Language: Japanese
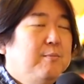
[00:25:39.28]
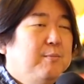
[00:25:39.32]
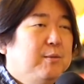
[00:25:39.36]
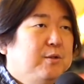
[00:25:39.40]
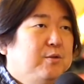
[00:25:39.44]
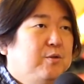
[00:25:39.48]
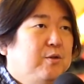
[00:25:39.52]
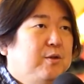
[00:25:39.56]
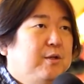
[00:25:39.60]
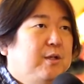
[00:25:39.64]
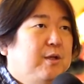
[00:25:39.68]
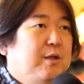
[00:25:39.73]

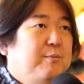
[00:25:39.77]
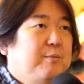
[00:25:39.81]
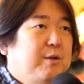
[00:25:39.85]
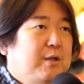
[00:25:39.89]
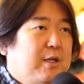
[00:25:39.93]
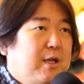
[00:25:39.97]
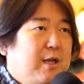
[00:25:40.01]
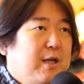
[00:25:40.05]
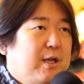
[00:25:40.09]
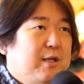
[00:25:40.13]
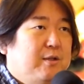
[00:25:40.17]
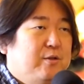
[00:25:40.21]
まあ、そういった意味
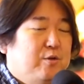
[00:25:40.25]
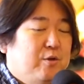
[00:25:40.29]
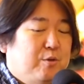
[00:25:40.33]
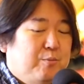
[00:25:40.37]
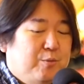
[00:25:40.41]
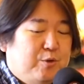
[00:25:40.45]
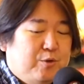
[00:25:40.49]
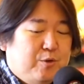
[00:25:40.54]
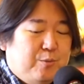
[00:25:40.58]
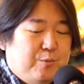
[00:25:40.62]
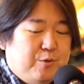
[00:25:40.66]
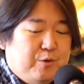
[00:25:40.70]
で
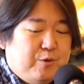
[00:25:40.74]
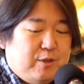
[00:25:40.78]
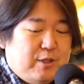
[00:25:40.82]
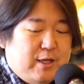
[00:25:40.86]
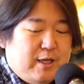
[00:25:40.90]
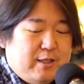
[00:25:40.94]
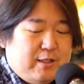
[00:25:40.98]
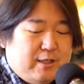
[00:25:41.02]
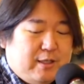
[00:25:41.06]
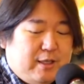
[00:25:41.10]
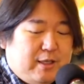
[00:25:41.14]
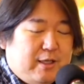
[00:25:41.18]
もともと
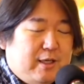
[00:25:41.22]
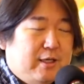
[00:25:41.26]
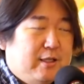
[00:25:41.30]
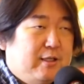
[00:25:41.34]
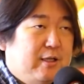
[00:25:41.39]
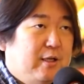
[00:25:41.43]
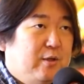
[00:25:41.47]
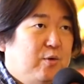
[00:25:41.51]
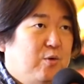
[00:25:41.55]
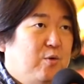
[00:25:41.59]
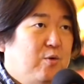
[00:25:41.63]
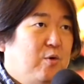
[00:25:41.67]
あった鋳
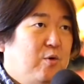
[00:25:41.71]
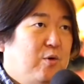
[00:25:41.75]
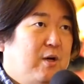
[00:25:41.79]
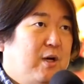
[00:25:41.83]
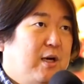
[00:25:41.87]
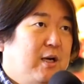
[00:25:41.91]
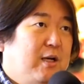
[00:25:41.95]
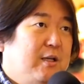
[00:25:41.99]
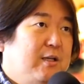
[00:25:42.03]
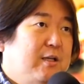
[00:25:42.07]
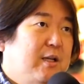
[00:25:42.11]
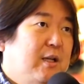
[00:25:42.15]
型はどこか
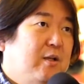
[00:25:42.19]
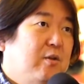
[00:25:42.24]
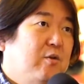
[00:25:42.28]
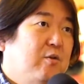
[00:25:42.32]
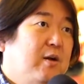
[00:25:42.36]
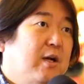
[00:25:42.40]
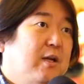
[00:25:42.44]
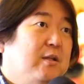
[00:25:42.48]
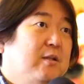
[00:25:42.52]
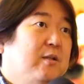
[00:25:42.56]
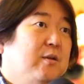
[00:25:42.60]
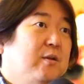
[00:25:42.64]
ら来てる
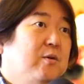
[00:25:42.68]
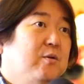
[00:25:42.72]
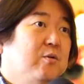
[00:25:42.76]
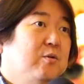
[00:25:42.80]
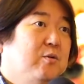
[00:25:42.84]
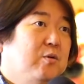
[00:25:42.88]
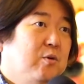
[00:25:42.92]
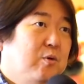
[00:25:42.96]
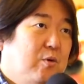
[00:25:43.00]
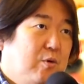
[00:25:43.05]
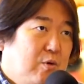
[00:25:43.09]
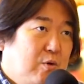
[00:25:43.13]
のかって
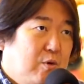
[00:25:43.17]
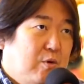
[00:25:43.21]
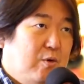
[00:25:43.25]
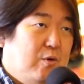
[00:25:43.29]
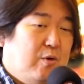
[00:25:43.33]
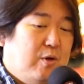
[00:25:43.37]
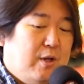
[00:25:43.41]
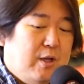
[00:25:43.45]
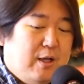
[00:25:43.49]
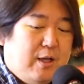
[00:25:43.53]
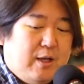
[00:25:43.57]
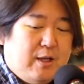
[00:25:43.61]
こと
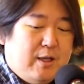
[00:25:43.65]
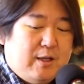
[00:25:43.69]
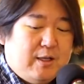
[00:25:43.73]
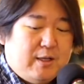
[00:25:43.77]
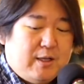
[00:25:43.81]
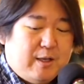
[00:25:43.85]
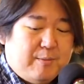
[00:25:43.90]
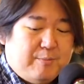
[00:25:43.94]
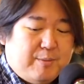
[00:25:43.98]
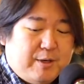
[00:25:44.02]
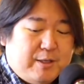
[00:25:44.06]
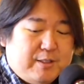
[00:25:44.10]
を、はい、
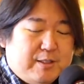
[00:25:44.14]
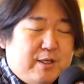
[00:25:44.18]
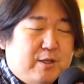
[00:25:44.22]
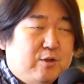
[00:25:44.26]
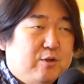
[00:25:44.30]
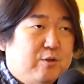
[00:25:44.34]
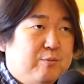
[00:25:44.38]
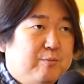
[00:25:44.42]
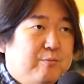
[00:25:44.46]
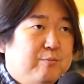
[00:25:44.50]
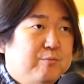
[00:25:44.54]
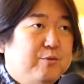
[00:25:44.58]
やっぱりちゃ
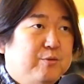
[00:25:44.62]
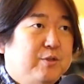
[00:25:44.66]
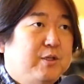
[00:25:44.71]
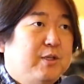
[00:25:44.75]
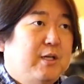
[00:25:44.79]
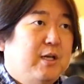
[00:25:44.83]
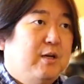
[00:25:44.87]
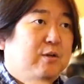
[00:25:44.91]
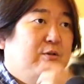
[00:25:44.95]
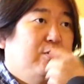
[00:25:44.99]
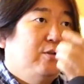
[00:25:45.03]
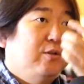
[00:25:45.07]
んと向
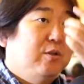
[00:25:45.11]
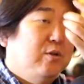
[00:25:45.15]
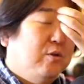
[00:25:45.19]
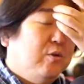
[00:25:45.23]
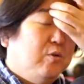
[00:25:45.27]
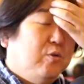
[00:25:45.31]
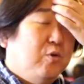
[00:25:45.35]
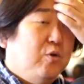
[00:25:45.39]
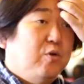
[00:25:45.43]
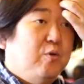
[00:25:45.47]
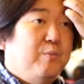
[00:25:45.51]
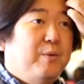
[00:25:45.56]
き合うっていう
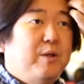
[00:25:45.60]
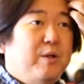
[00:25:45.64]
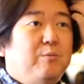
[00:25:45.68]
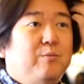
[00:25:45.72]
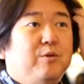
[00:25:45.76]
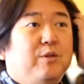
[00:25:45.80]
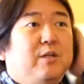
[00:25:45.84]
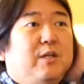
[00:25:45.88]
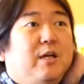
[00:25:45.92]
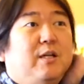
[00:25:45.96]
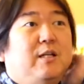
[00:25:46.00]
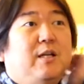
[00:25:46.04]
のをどこまで
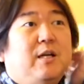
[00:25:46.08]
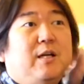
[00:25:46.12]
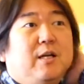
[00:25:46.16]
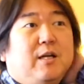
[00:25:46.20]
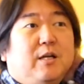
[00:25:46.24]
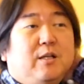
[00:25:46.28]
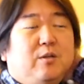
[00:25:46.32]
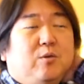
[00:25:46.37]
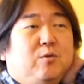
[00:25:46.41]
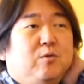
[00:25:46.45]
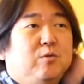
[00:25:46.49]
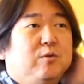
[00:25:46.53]
向き合いたい
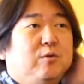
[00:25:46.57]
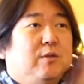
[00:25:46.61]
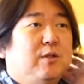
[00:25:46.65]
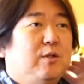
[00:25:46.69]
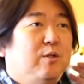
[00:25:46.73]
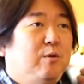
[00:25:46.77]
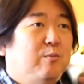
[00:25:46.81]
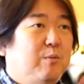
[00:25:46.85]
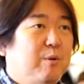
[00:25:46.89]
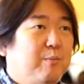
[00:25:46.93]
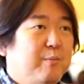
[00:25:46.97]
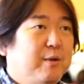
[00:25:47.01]
かってことだ
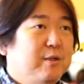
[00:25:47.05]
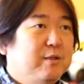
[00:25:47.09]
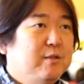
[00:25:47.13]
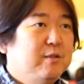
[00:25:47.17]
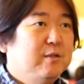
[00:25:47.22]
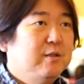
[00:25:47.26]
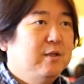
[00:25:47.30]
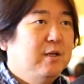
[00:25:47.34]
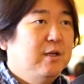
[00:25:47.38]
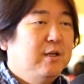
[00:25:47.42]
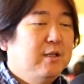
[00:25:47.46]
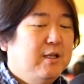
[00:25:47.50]
と思いま
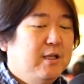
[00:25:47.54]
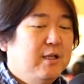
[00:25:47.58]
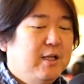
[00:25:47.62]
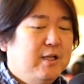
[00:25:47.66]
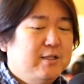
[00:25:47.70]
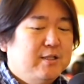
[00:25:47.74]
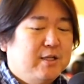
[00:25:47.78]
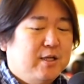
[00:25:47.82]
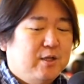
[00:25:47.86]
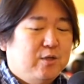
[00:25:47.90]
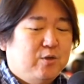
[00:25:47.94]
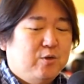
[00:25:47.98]
す。
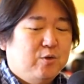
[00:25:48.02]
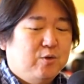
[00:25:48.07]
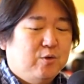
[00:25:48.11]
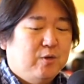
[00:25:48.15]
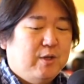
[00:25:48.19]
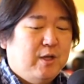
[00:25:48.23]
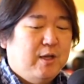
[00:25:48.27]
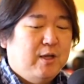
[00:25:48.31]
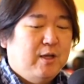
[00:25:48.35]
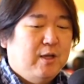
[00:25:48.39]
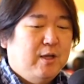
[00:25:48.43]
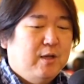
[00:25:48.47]
なぜかというと
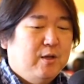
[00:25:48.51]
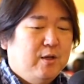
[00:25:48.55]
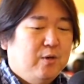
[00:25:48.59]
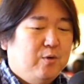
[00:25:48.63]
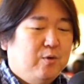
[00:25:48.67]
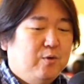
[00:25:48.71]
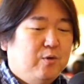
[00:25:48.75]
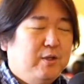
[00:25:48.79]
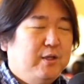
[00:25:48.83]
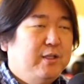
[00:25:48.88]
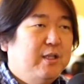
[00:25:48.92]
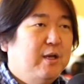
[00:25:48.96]
ね、
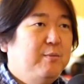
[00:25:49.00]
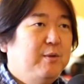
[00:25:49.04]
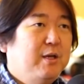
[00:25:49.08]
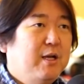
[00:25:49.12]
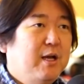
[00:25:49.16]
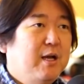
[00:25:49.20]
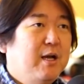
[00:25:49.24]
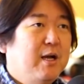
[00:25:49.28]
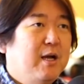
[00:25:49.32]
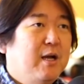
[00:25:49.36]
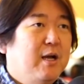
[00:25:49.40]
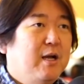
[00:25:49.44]
この痛み
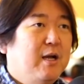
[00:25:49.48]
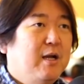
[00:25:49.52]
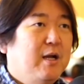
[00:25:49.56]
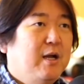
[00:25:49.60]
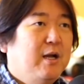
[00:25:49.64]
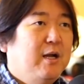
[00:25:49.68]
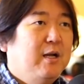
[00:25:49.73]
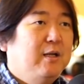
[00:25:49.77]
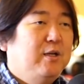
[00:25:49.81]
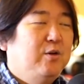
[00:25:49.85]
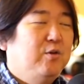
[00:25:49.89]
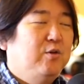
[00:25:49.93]
が
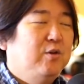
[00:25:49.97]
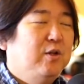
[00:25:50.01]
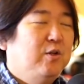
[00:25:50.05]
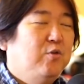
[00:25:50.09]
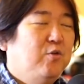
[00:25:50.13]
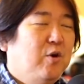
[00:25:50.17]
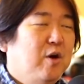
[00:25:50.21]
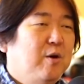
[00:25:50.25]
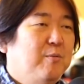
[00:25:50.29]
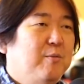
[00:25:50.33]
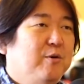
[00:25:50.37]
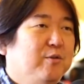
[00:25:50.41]
いろんな
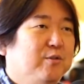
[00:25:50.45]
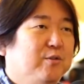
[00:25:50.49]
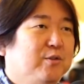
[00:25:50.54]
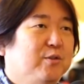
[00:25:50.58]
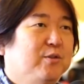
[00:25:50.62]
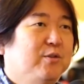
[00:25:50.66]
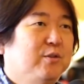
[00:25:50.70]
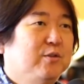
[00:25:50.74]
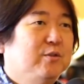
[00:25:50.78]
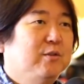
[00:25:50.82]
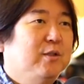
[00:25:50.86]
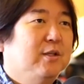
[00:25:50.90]
ドラマを
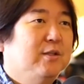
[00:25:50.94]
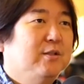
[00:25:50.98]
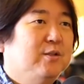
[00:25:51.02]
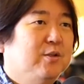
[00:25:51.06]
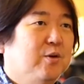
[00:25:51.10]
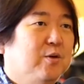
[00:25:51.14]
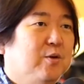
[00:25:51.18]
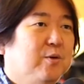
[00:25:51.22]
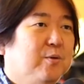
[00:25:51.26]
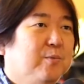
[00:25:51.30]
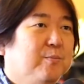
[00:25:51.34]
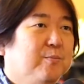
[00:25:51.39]
作るんです
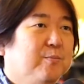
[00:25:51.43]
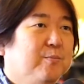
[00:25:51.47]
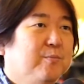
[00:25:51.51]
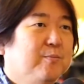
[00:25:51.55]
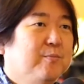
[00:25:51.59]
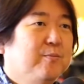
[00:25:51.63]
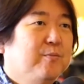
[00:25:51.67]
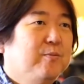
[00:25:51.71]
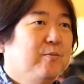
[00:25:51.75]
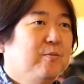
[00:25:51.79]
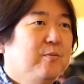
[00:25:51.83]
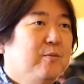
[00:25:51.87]
よ。
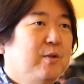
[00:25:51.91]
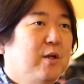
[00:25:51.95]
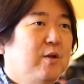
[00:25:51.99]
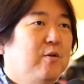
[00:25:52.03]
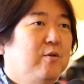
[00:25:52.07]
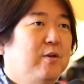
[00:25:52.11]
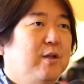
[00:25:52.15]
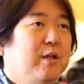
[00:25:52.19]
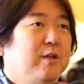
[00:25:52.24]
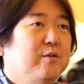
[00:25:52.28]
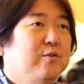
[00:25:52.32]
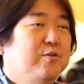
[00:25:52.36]
な
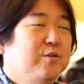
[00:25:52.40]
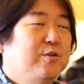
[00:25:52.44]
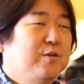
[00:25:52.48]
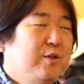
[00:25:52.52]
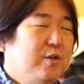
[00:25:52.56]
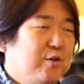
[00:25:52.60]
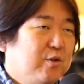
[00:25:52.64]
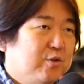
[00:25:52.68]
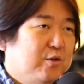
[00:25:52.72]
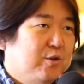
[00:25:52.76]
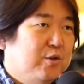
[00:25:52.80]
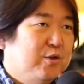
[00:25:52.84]
ので
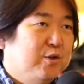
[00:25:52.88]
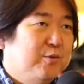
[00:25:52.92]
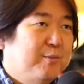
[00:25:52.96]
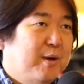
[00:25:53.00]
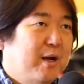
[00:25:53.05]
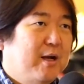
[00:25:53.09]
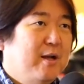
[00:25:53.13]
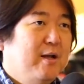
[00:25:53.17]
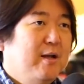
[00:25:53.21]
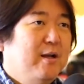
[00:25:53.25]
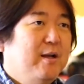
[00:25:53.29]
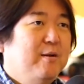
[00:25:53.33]
次の職
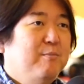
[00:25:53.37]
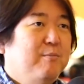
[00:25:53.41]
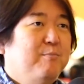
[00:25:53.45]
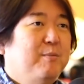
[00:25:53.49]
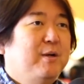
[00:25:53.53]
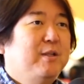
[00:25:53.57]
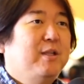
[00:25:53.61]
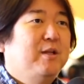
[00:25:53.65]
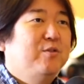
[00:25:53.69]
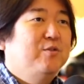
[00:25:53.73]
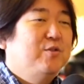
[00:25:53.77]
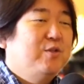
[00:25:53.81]
場、
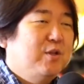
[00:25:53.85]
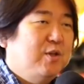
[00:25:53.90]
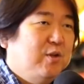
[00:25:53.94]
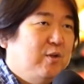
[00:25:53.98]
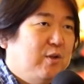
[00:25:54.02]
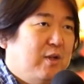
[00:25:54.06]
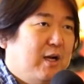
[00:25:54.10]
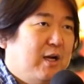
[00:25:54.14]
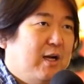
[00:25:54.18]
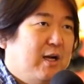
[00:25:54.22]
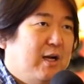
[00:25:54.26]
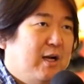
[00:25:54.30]
また次
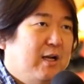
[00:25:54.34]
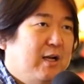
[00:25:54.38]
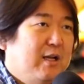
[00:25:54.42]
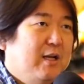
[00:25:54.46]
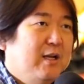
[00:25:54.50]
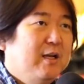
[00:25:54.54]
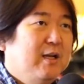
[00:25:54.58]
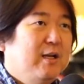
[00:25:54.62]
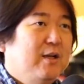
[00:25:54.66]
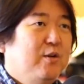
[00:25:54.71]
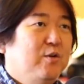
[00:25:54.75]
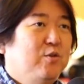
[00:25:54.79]
のなんか
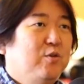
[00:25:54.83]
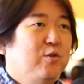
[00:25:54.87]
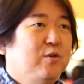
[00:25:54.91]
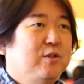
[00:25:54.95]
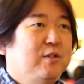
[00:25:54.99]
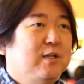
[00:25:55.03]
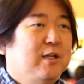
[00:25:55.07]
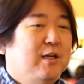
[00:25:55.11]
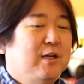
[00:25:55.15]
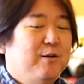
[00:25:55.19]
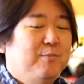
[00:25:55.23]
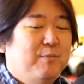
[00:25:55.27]
ひょっと
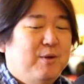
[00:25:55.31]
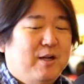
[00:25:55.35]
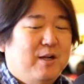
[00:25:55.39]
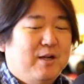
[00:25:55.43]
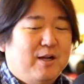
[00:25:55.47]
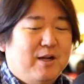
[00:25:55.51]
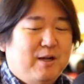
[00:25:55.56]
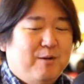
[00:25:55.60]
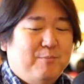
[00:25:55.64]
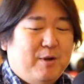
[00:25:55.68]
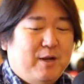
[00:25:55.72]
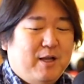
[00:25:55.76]
したら、ま
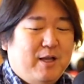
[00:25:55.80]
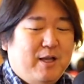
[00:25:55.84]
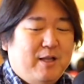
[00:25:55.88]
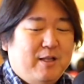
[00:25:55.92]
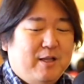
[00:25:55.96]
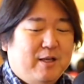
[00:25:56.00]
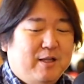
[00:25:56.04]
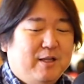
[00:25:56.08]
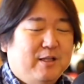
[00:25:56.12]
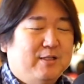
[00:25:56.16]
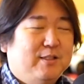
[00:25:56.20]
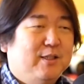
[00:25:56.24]
あまあ、
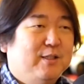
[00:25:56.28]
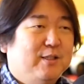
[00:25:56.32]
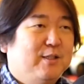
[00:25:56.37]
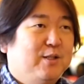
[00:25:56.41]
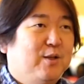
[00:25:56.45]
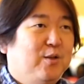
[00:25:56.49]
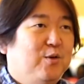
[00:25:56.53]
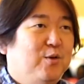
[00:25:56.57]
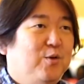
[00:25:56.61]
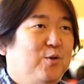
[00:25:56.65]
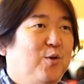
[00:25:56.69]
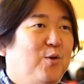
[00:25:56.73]
変な話です
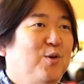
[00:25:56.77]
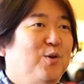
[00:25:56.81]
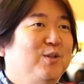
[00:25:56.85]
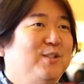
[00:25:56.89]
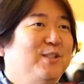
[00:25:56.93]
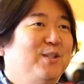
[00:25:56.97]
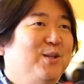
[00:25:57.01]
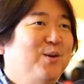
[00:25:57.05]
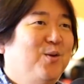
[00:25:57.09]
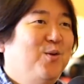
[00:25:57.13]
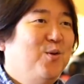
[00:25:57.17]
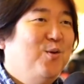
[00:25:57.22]
けど老
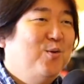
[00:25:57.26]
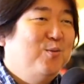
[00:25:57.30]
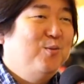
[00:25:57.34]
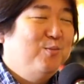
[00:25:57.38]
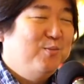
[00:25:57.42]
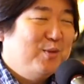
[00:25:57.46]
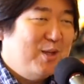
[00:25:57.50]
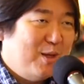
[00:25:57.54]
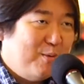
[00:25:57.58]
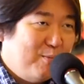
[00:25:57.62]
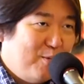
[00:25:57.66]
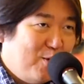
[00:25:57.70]
人
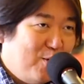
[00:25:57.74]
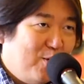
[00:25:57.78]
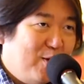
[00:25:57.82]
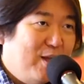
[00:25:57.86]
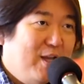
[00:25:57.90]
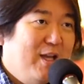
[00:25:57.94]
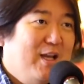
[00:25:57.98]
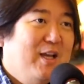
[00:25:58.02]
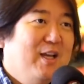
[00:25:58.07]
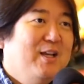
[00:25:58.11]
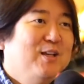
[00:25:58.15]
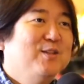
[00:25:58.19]
ホームでも
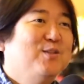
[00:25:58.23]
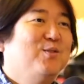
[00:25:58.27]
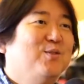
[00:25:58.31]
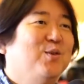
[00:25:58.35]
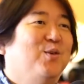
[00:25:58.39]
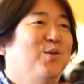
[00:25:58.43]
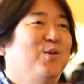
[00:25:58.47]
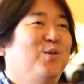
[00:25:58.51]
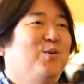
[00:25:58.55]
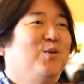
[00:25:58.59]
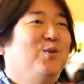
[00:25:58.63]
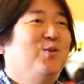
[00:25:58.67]
そ
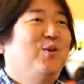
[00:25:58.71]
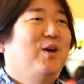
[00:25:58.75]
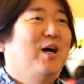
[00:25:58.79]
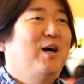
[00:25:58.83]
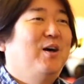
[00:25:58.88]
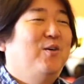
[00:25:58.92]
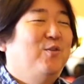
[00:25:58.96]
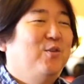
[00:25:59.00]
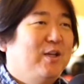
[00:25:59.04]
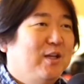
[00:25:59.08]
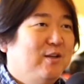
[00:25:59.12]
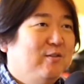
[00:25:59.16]
ういうこと
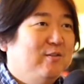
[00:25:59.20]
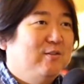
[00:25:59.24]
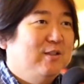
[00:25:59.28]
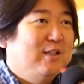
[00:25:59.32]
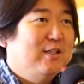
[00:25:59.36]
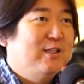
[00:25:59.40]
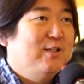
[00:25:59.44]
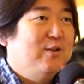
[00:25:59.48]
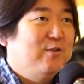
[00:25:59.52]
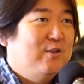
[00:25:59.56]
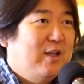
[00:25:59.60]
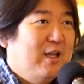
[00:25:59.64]
が起きるん
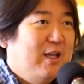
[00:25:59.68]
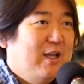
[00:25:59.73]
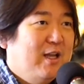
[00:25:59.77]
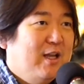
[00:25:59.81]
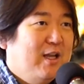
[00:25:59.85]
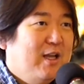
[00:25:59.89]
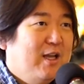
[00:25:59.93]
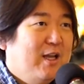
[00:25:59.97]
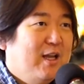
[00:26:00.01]
ですよね。